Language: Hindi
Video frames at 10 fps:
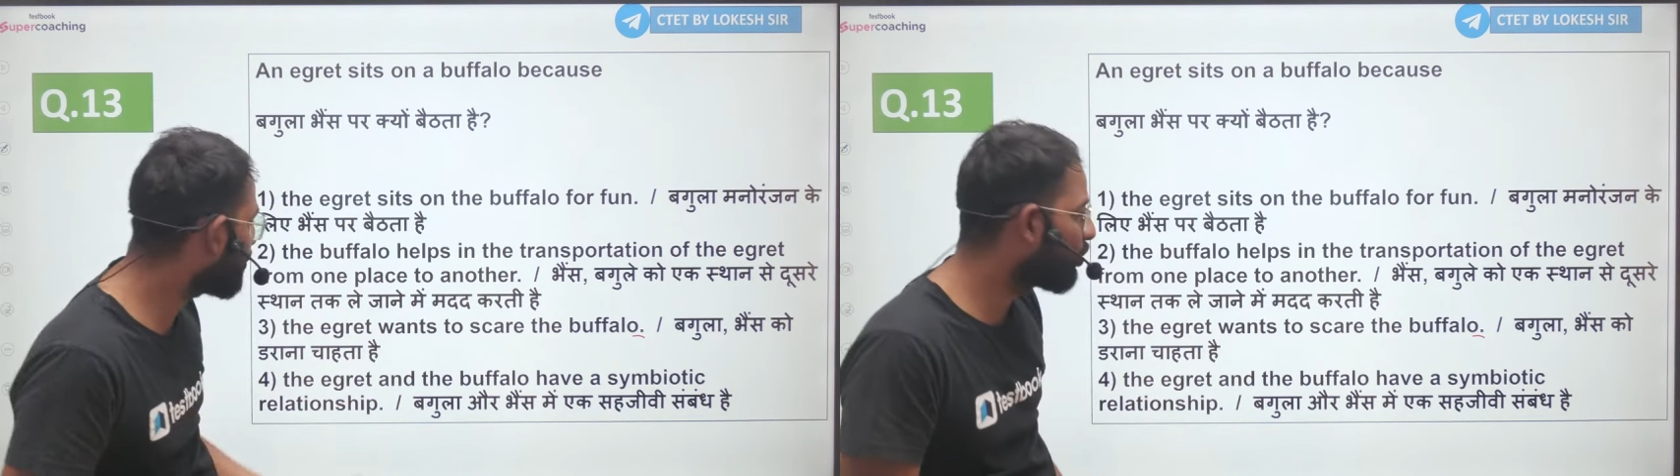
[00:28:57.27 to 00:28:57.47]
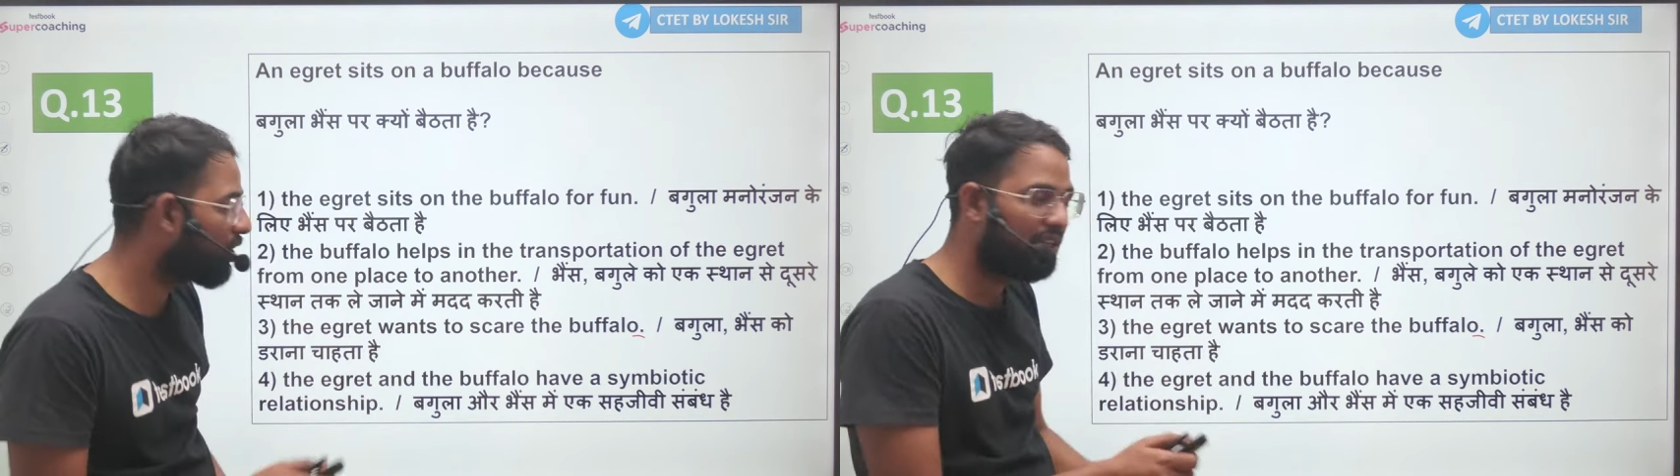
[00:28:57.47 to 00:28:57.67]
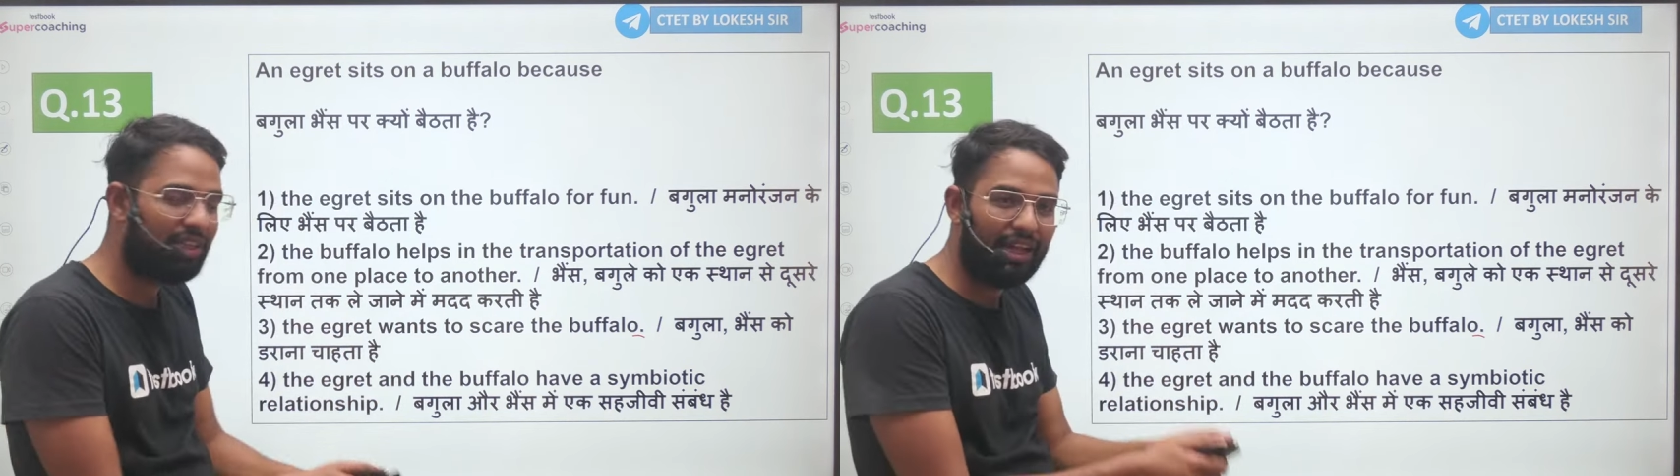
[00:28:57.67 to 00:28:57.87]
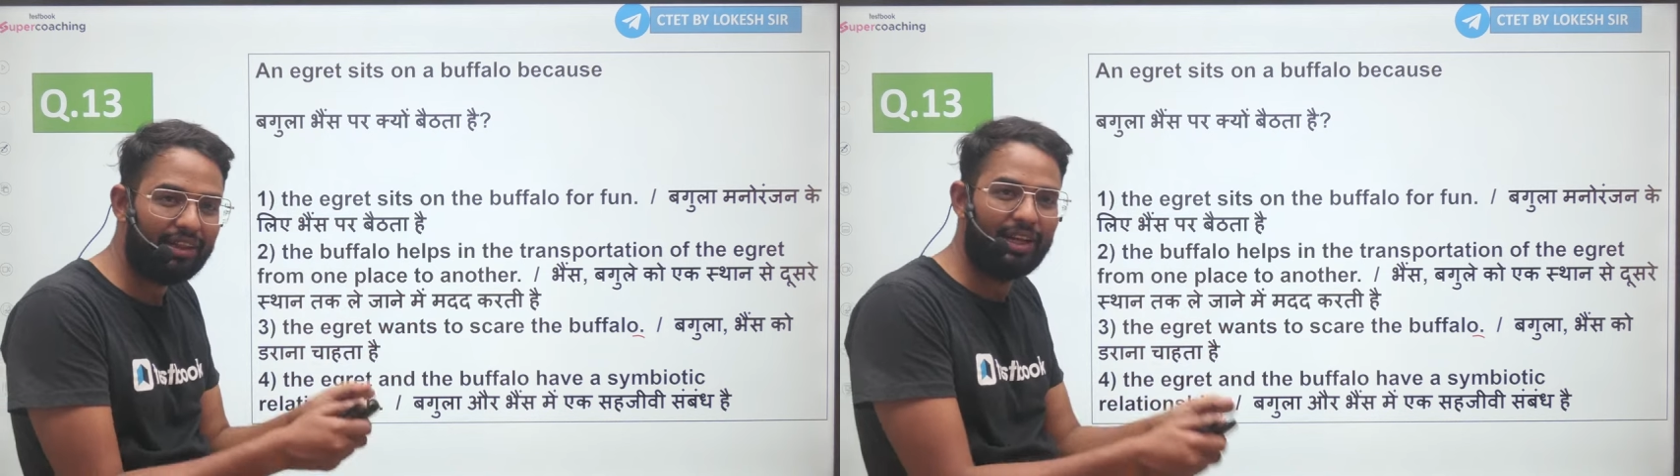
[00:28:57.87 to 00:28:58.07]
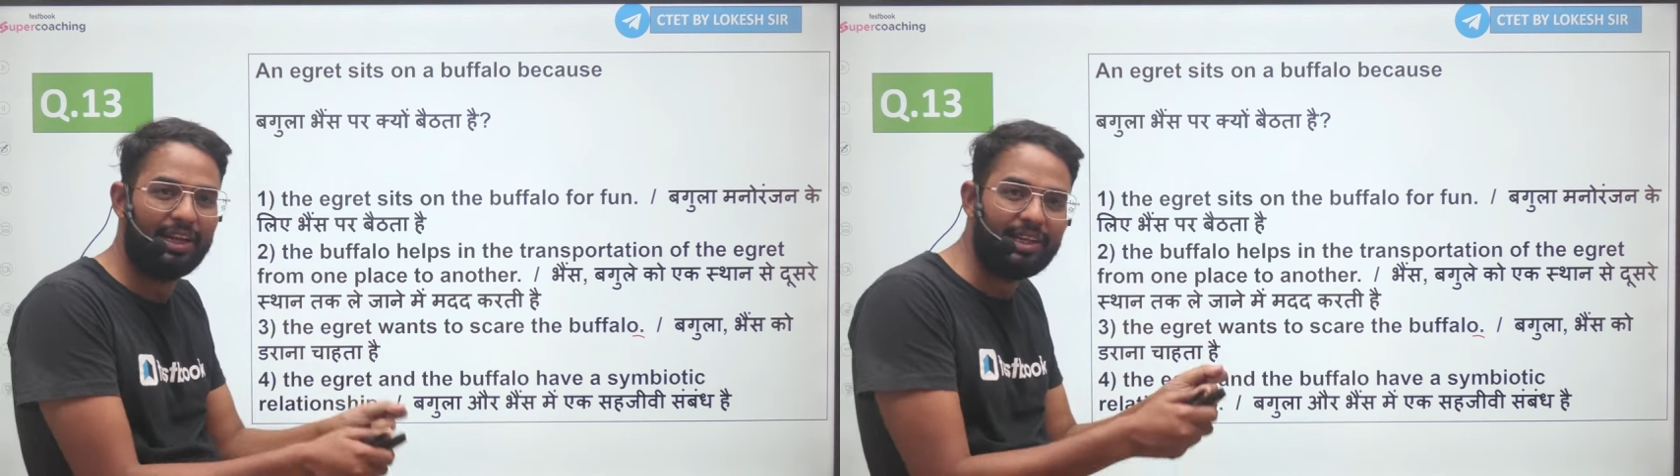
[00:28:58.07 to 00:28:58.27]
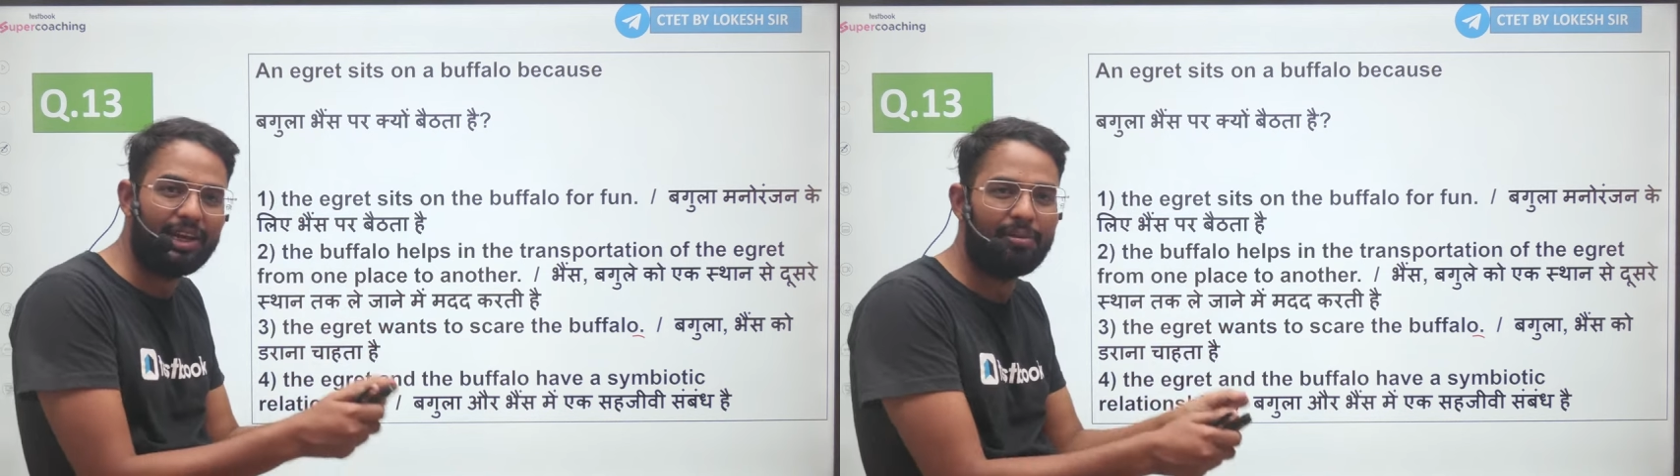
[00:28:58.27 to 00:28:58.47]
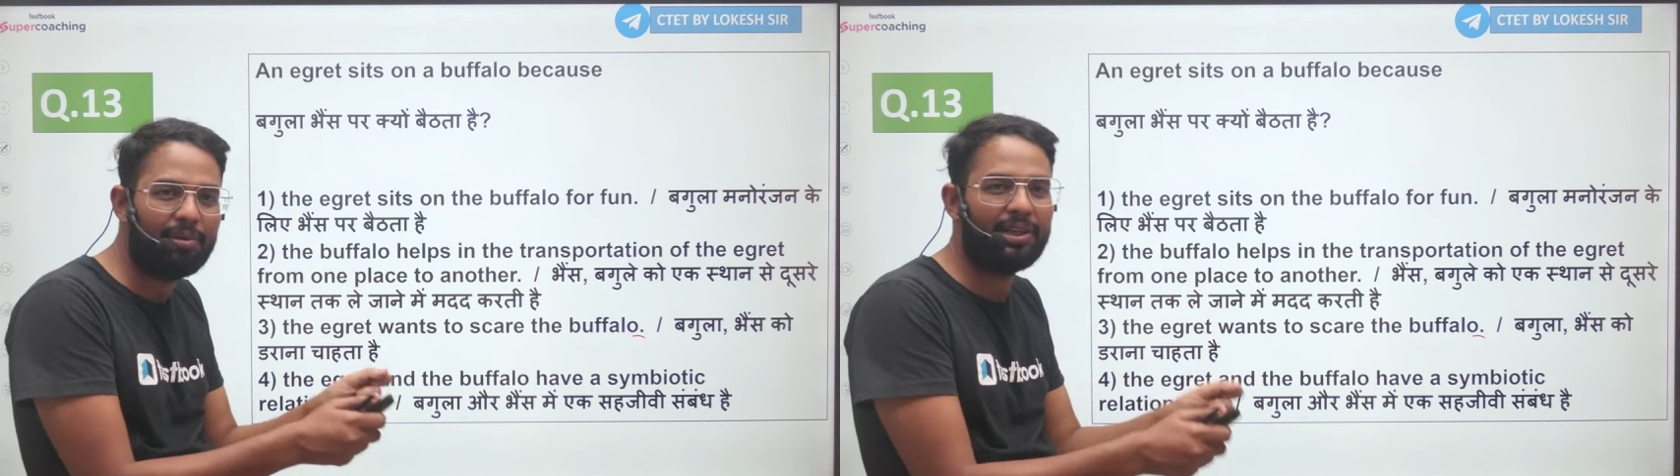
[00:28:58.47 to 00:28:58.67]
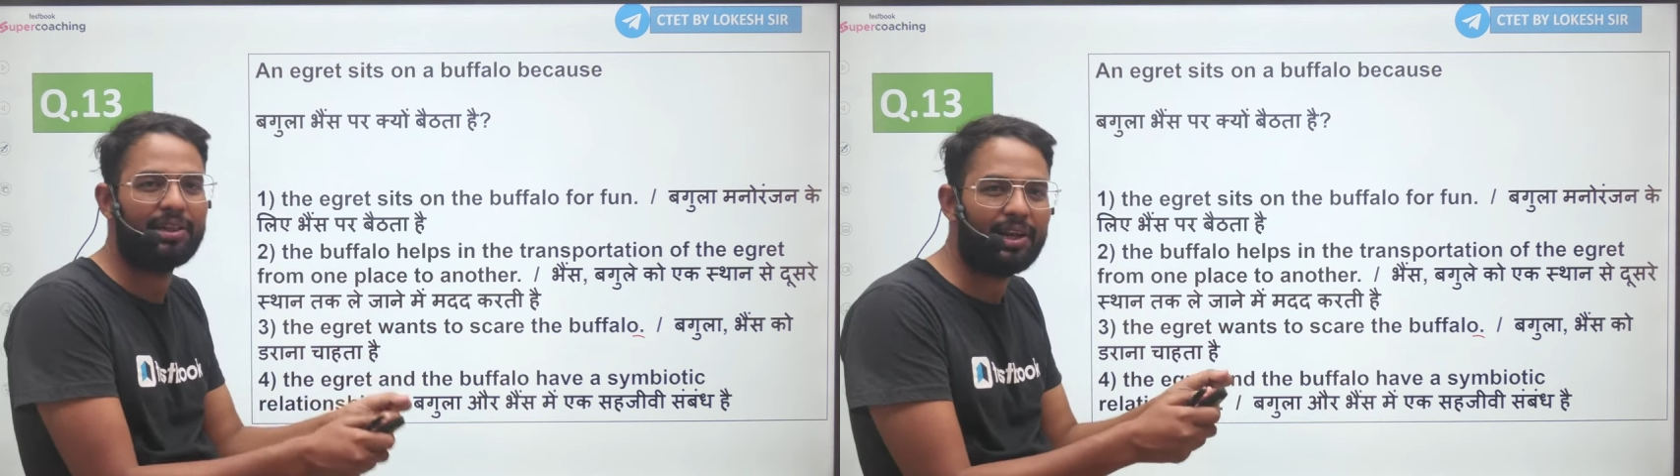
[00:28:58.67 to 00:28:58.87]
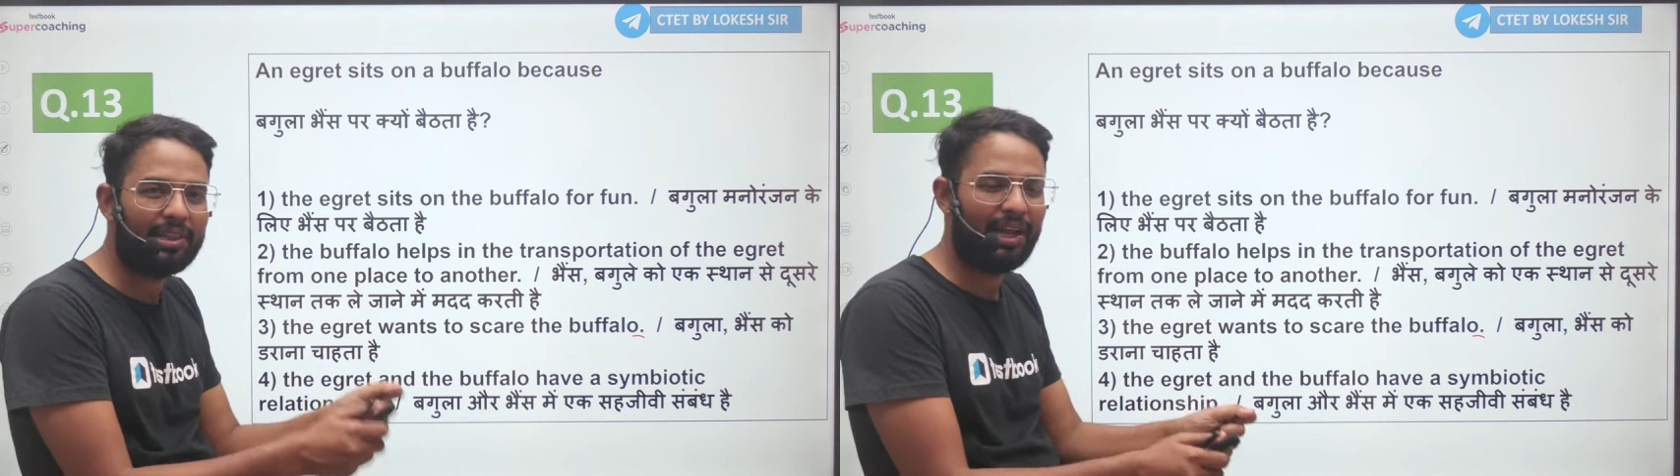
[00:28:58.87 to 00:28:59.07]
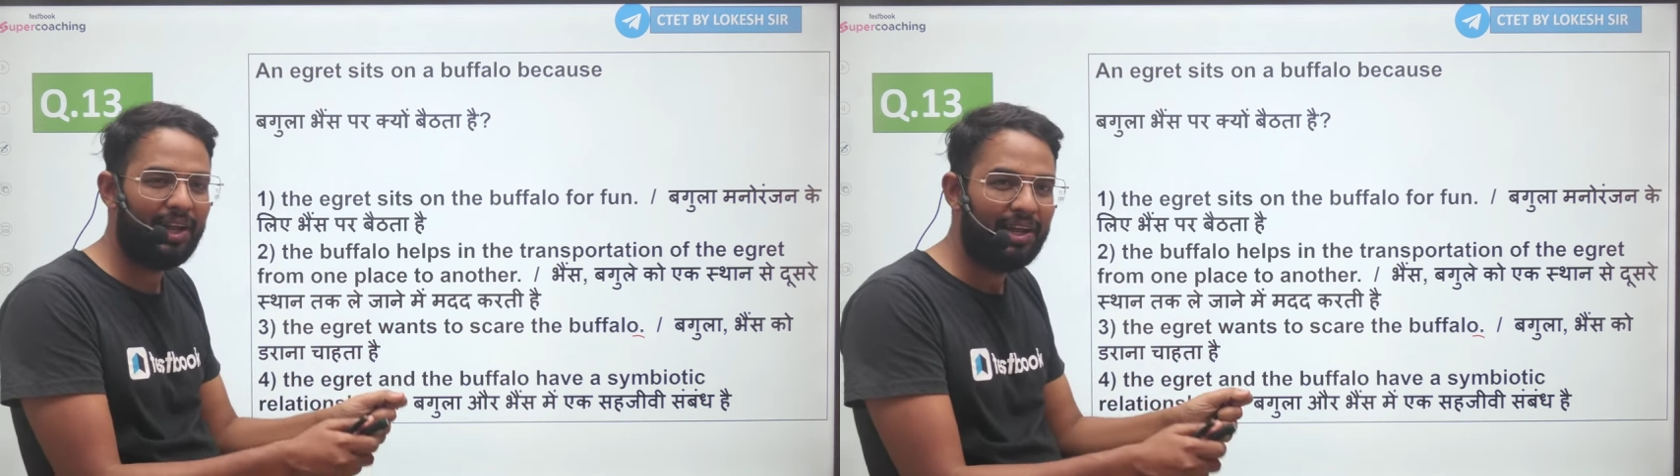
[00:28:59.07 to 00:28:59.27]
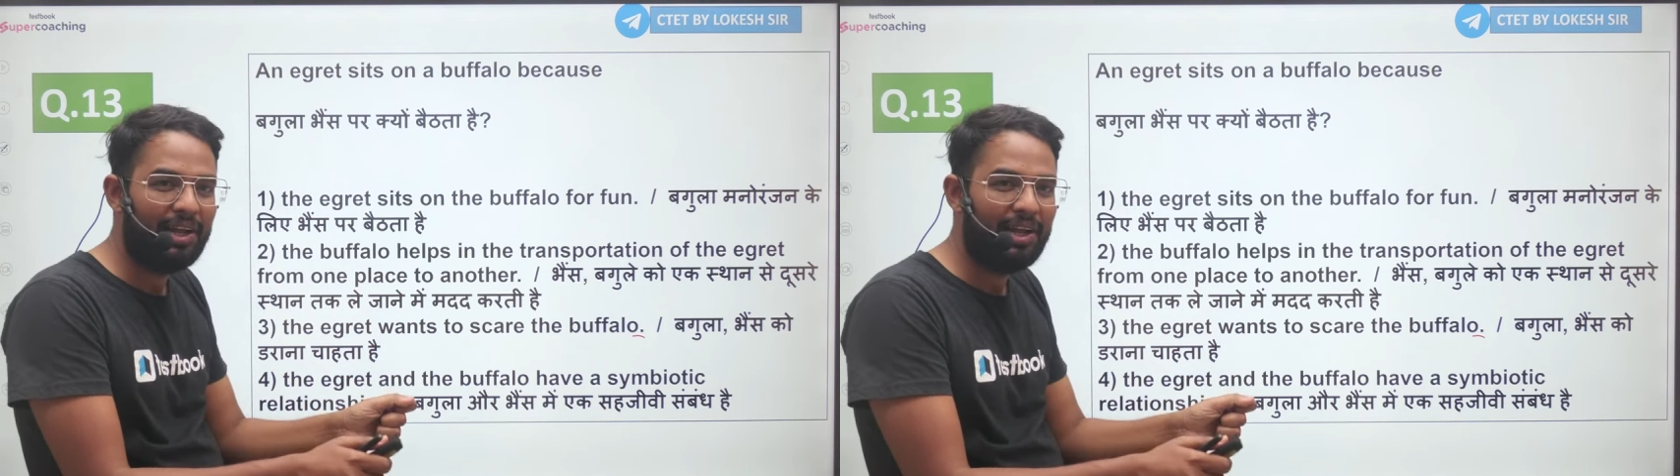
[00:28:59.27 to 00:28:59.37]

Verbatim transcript: दूसरे स्थान तक ले जाने में मदद करता है